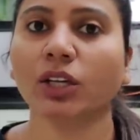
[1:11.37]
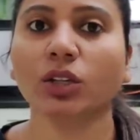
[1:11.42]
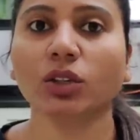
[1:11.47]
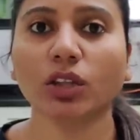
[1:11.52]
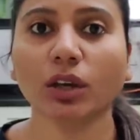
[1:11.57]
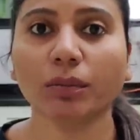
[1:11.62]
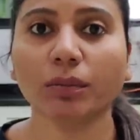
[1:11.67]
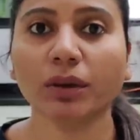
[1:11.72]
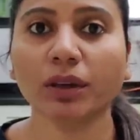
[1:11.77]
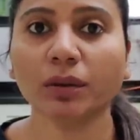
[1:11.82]
तो
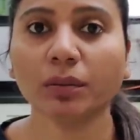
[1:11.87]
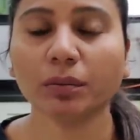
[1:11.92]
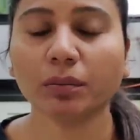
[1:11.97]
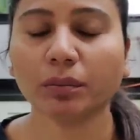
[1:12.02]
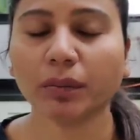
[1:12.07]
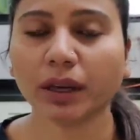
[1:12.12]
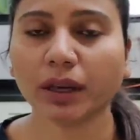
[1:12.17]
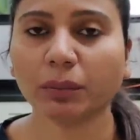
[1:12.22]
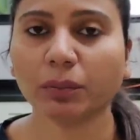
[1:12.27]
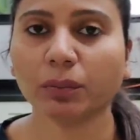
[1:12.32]
अभी
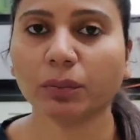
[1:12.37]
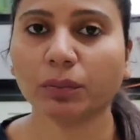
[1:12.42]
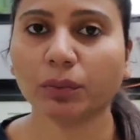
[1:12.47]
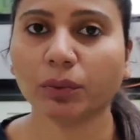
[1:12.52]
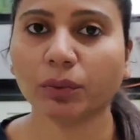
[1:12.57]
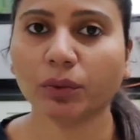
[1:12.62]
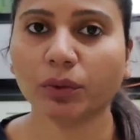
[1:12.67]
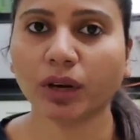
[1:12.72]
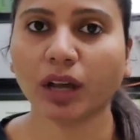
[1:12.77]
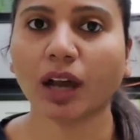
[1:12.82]
मैं
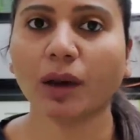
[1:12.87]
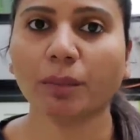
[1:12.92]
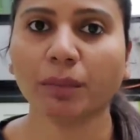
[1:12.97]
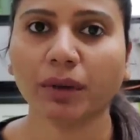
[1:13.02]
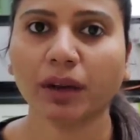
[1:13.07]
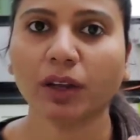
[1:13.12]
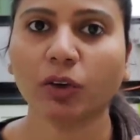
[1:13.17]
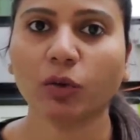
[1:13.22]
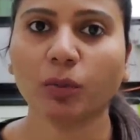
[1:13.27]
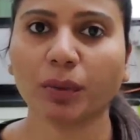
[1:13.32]
पूरा
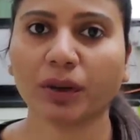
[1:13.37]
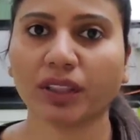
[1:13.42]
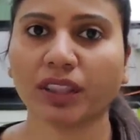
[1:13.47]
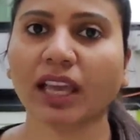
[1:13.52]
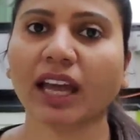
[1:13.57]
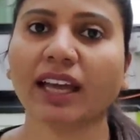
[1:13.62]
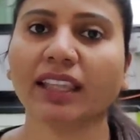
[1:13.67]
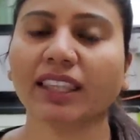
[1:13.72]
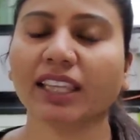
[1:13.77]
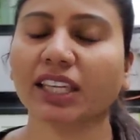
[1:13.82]
अपने ऊपर
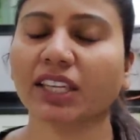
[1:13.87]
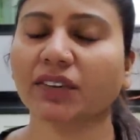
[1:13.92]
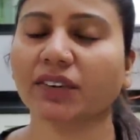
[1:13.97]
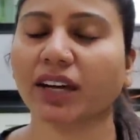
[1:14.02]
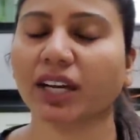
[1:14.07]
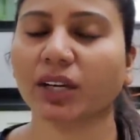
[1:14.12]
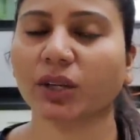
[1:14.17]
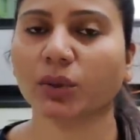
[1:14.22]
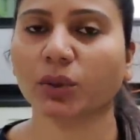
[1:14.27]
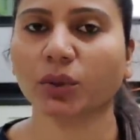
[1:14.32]
ध्यान देने
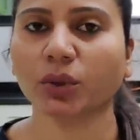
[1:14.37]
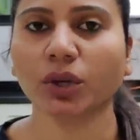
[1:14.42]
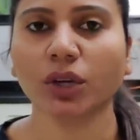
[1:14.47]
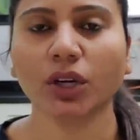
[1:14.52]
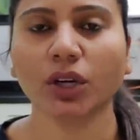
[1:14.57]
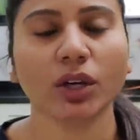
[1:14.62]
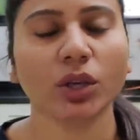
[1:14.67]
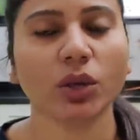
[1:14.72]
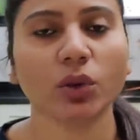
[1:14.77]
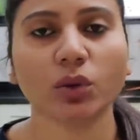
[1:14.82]
वाली हूँ
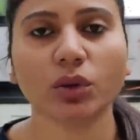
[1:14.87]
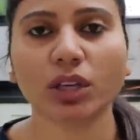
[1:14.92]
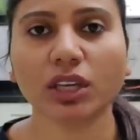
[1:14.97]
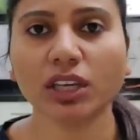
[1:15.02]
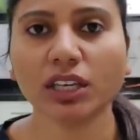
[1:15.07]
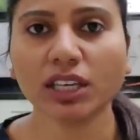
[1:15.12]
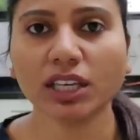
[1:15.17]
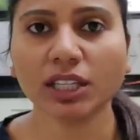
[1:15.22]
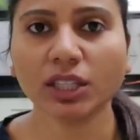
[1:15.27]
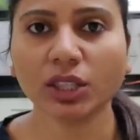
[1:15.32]
क्योंकि
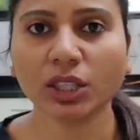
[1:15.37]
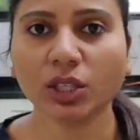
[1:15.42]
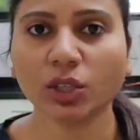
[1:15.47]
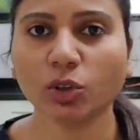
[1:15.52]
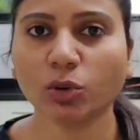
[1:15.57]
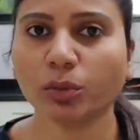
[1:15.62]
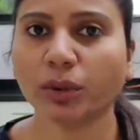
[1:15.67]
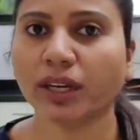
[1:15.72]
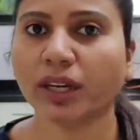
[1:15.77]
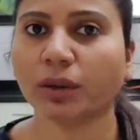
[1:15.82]
इन
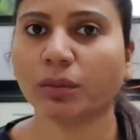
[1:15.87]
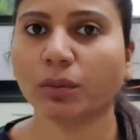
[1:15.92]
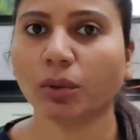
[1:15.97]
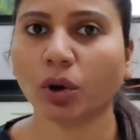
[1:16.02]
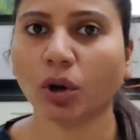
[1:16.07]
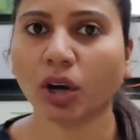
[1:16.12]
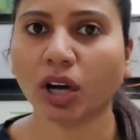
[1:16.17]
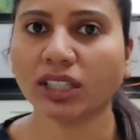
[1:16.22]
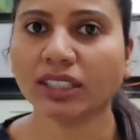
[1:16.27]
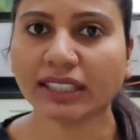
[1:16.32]
दिनों मेरा
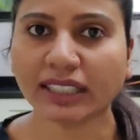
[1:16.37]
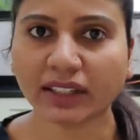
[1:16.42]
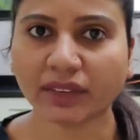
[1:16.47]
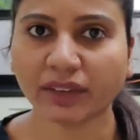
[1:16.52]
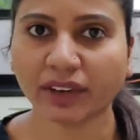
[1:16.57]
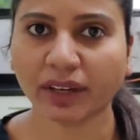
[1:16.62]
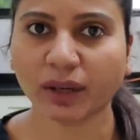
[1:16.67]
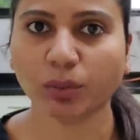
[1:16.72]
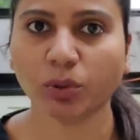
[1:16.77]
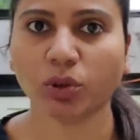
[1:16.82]
बहुत ज़्यादा
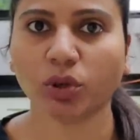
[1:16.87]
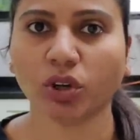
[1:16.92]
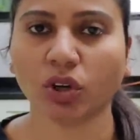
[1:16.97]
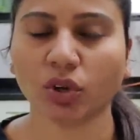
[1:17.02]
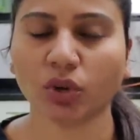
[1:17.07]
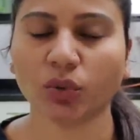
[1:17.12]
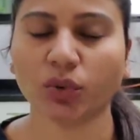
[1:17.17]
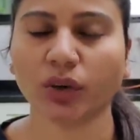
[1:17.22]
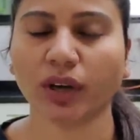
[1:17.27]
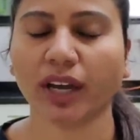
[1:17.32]
वेट पुट ऑन
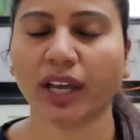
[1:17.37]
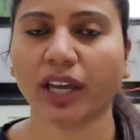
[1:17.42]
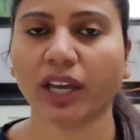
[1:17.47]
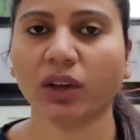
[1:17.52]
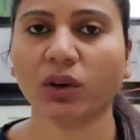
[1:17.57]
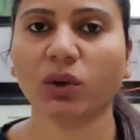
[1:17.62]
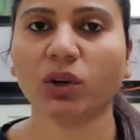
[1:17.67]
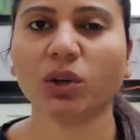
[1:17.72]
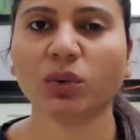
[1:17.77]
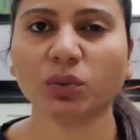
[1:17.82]
हुआ है
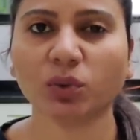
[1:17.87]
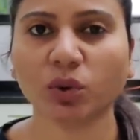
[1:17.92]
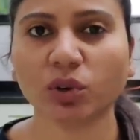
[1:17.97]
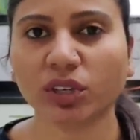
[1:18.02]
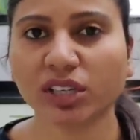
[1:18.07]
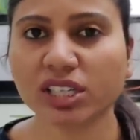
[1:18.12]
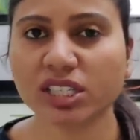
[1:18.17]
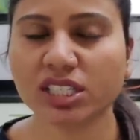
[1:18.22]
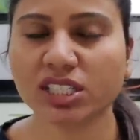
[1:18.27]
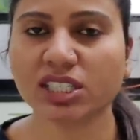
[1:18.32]
और वो
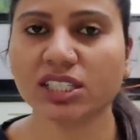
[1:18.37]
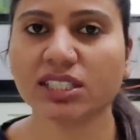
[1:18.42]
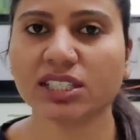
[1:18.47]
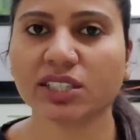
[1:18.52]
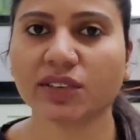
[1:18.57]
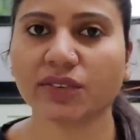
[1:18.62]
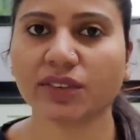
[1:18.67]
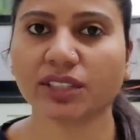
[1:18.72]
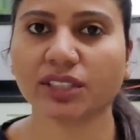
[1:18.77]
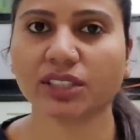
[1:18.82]
किस चीज़
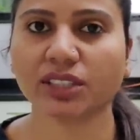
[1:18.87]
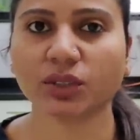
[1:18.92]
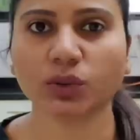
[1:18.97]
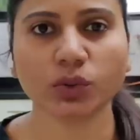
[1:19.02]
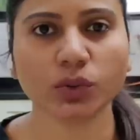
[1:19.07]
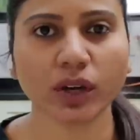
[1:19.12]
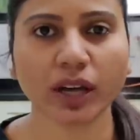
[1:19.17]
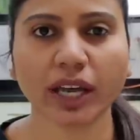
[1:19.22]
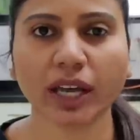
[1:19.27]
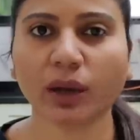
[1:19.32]
की वजह से
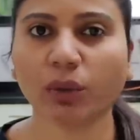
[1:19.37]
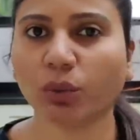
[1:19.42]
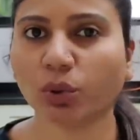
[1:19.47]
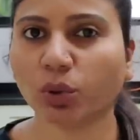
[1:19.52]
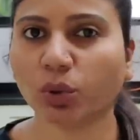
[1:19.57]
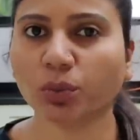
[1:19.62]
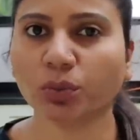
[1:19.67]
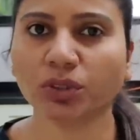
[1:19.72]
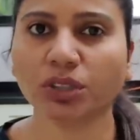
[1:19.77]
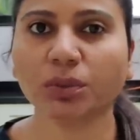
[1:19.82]
हुआ है वो
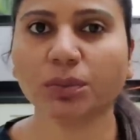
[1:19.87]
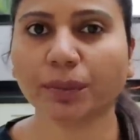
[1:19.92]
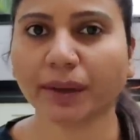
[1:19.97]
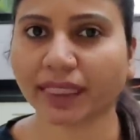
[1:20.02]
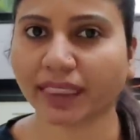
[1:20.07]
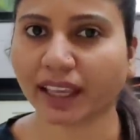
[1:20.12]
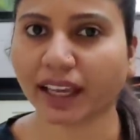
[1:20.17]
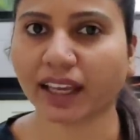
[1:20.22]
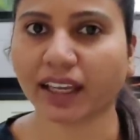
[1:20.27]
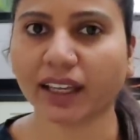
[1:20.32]
तो मुझे
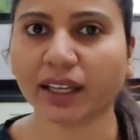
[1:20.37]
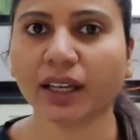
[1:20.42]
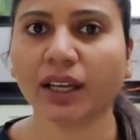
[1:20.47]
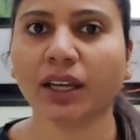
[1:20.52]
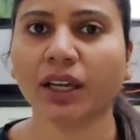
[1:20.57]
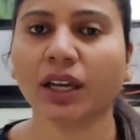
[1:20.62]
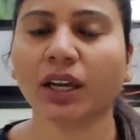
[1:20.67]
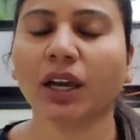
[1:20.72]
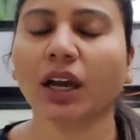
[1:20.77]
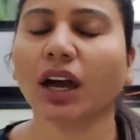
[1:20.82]
पता है
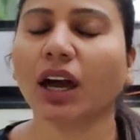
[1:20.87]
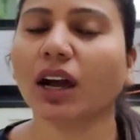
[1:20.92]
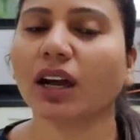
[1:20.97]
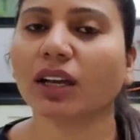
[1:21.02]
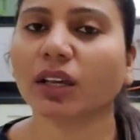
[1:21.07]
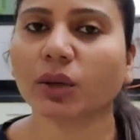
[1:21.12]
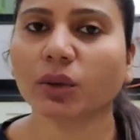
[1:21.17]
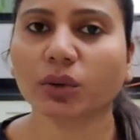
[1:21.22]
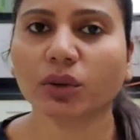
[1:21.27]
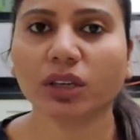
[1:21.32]

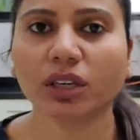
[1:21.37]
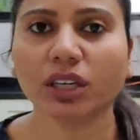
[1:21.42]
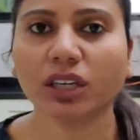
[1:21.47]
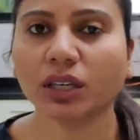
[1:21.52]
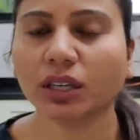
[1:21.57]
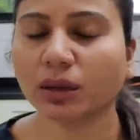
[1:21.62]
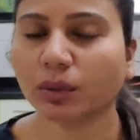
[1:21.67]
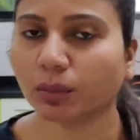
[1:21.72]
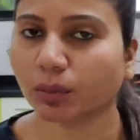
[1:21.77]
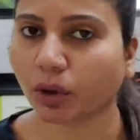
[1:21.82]
क्योंकि
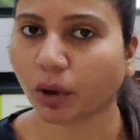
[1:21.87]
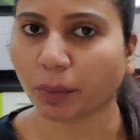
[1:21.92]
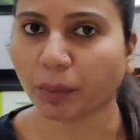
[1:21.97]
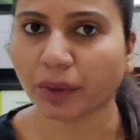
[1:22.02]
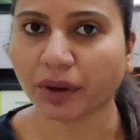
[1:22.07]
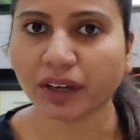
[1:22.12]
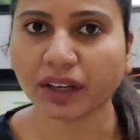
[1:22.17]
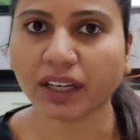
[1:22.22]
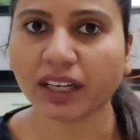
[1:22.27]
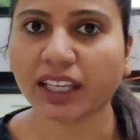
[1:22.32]

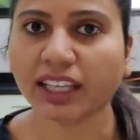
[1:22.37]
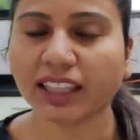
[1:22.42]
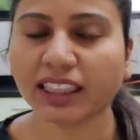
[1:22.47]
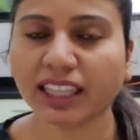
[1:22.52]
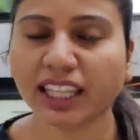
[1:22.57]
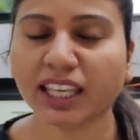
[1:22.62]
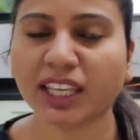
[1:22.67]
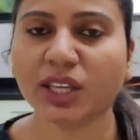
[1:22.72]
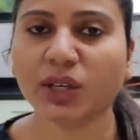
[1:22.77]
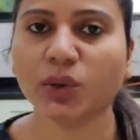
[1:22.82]
प्रॉपर नींद
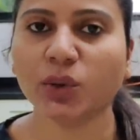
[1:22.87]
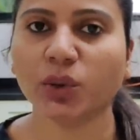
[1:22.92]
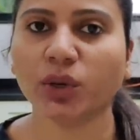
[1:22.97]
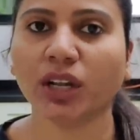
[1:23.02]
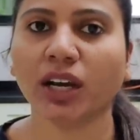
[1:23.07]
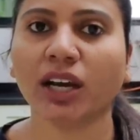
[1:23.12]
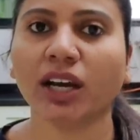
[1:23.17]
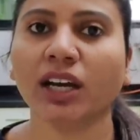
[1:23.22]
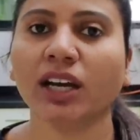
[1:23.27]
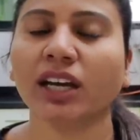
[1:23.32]
नहीं होना
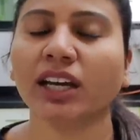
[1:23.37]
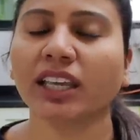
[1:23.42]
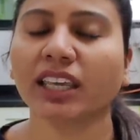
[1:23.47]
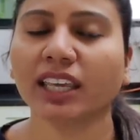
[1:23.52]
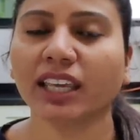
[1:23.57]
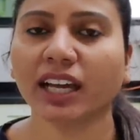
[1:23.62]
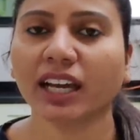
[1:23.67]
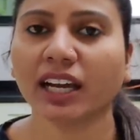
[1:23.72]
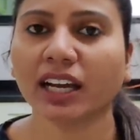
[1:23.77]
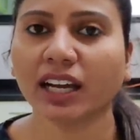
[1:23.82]

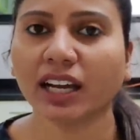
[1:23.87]
या